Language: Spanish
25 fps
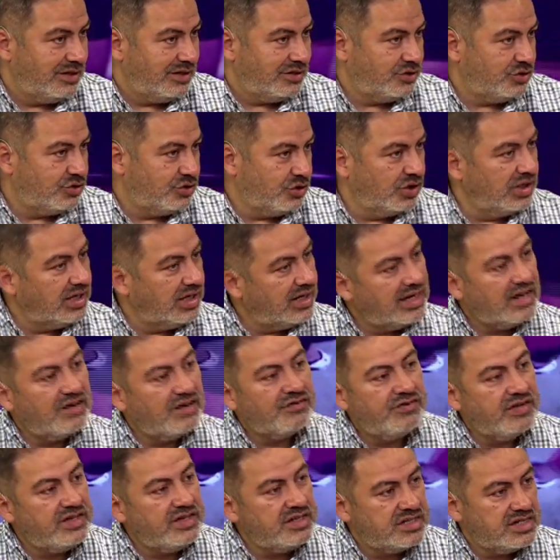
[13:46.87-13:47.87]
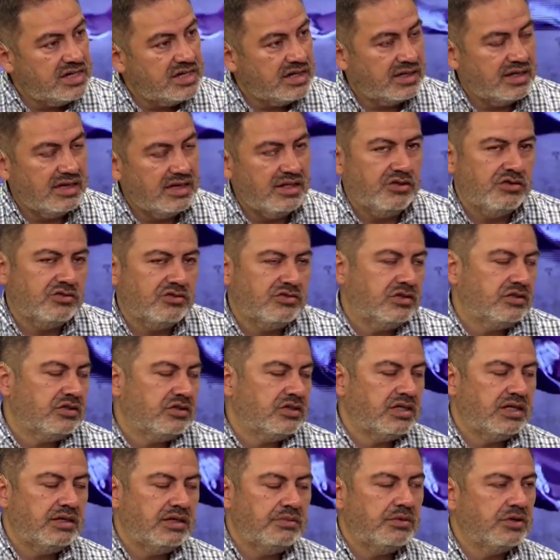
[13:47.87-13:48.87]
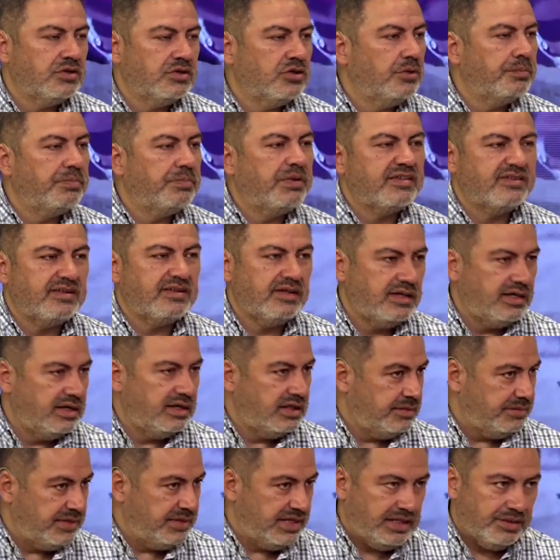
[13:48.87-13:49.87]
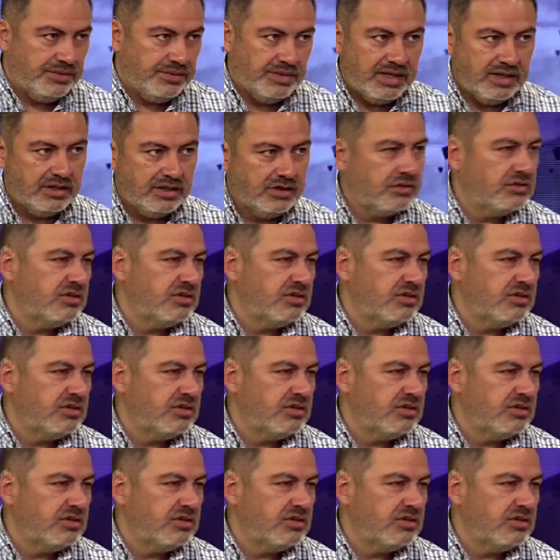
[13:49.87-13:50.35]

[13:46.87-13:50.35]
todas las fichas que nosotros dijimos no pasa nada, me la banco